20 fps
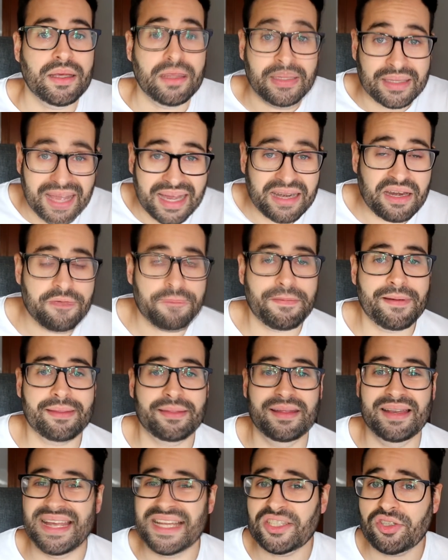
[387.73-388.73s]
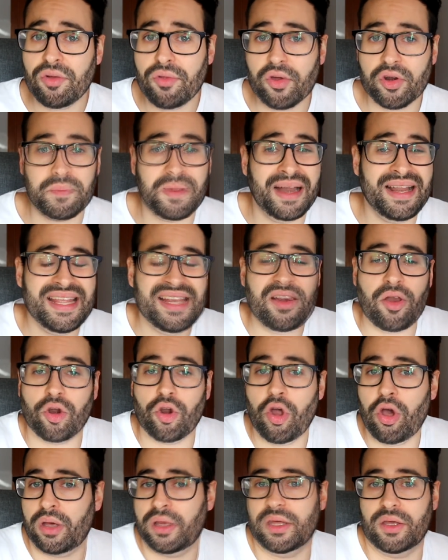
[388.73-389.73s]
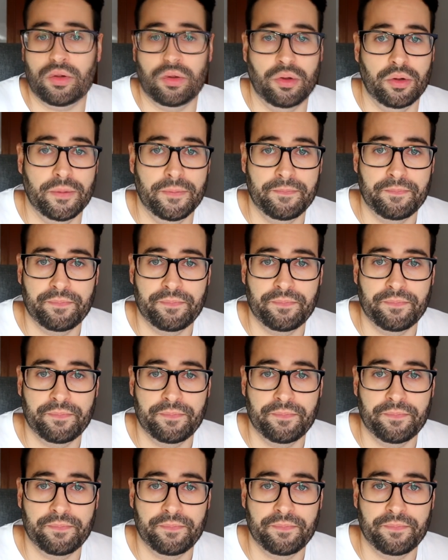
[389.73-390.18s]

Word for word: Y gane fácil. Es lo normal y lo lógico.